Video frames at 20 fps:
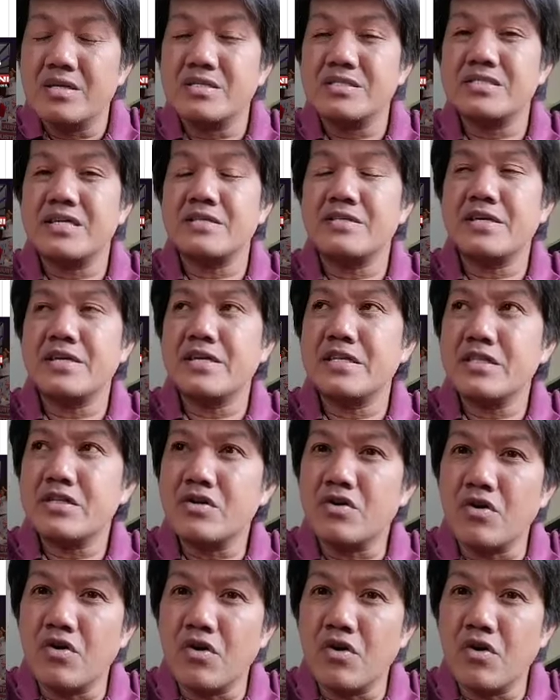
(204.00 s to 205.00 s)
sa tingin
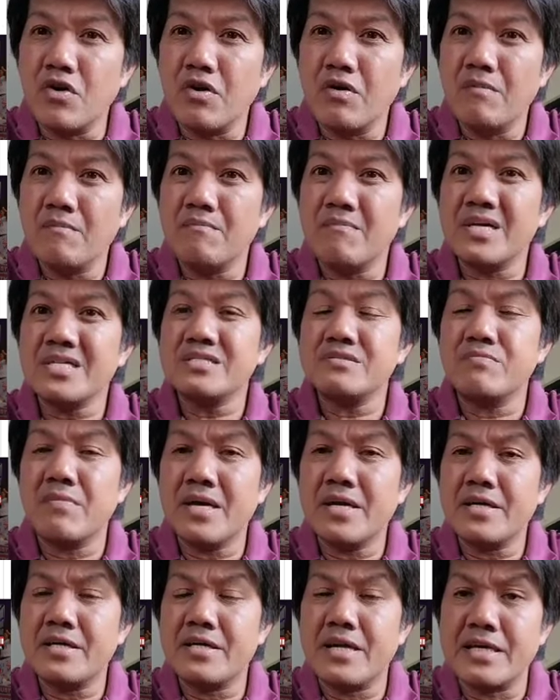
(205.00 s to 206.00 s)
ko, mas
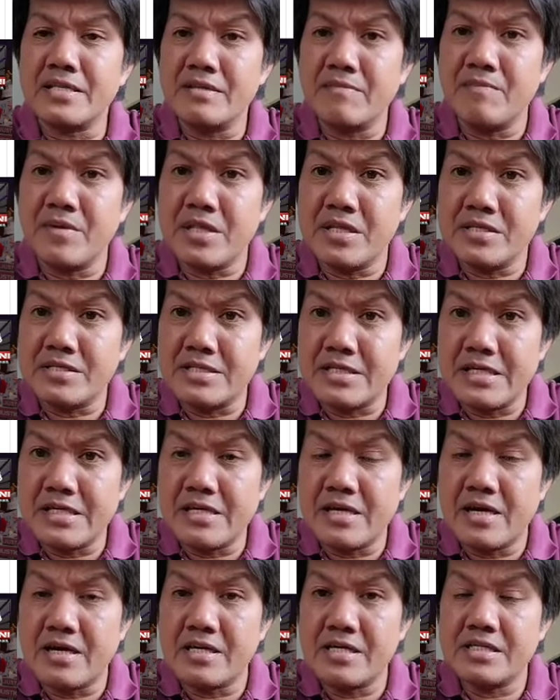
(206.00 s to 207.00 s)
may
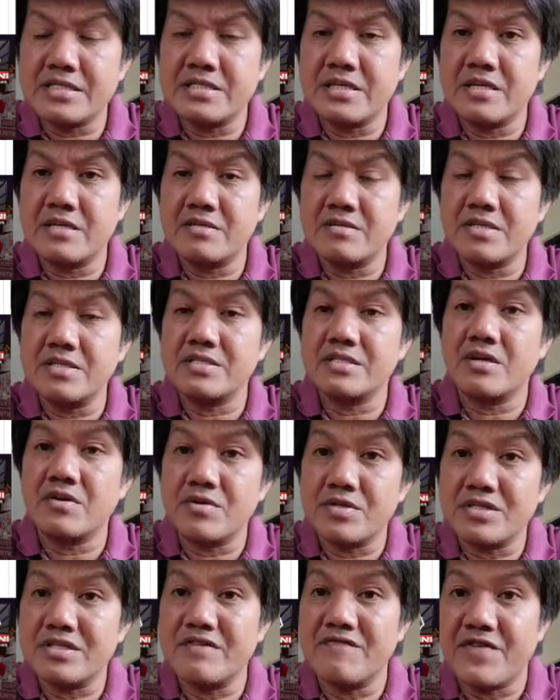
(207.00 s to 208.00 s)
credibility ang isang Risa
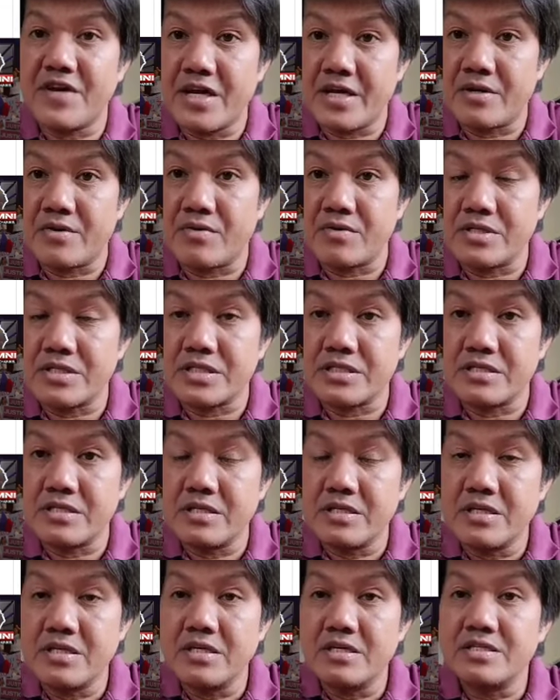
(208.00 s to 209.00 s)
Ontiveros.
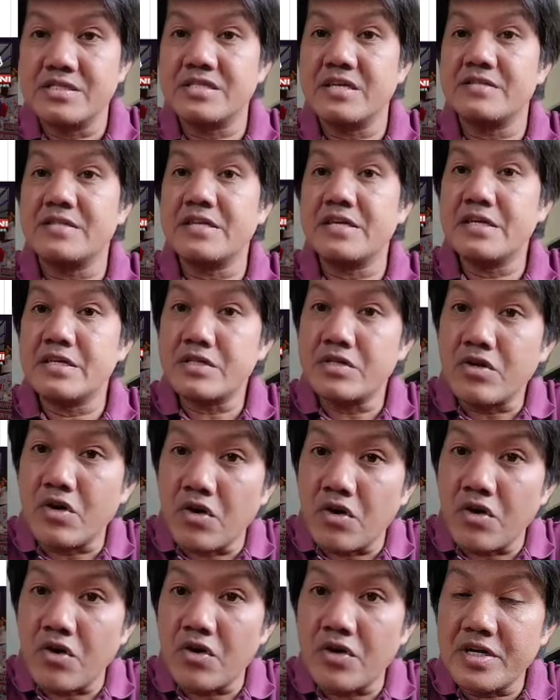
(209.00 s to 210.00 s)
Sa tingin
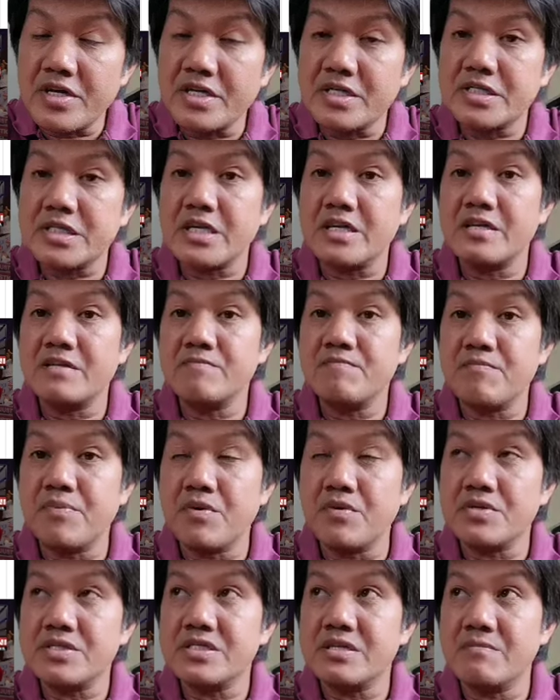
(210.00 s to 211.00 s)
ko, isa rin
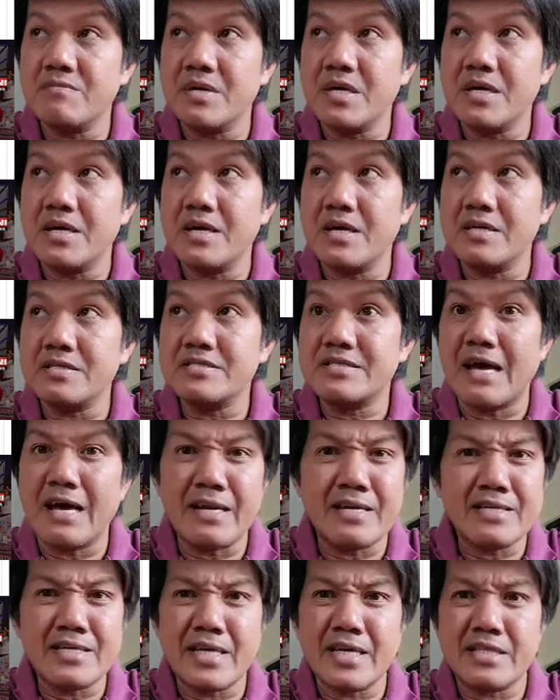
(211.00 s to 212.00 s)
po sa mga
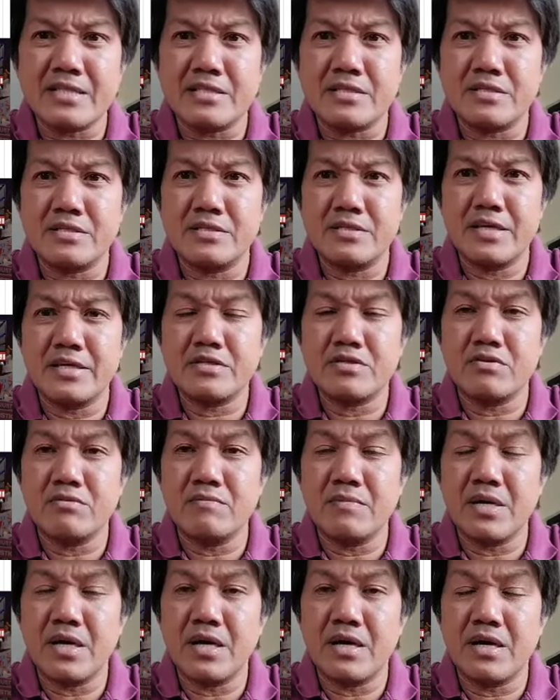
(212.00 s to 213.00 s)
target nito
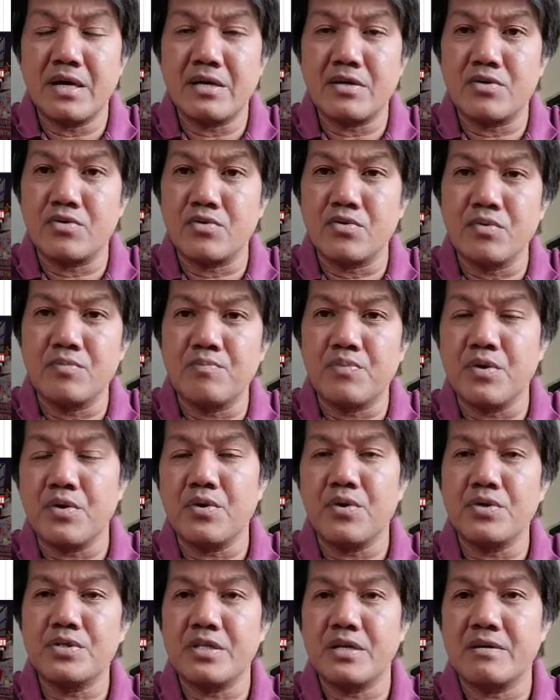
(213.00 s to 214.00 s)
mga
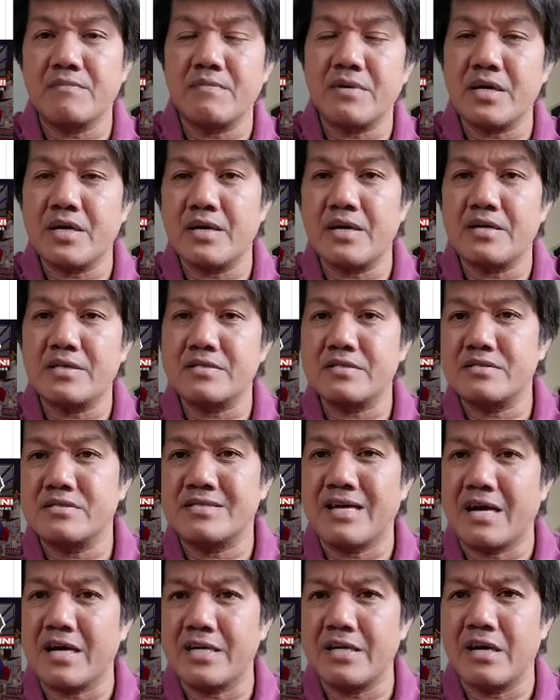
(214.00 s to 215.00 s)
grupo ng mga
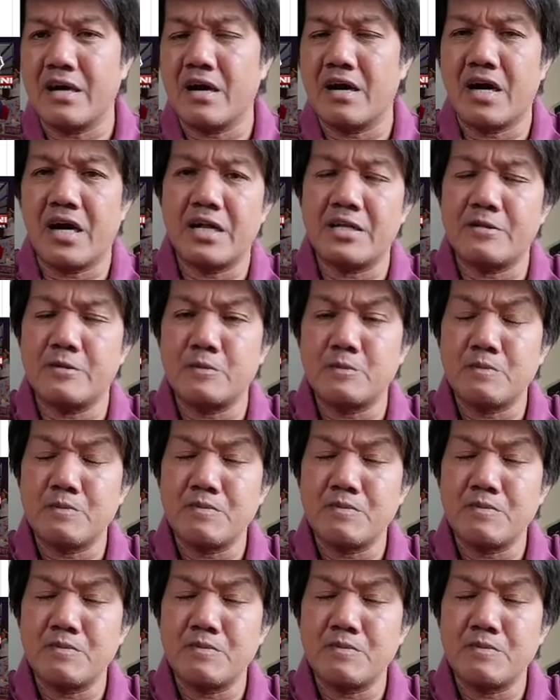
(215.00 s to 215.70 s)
diehard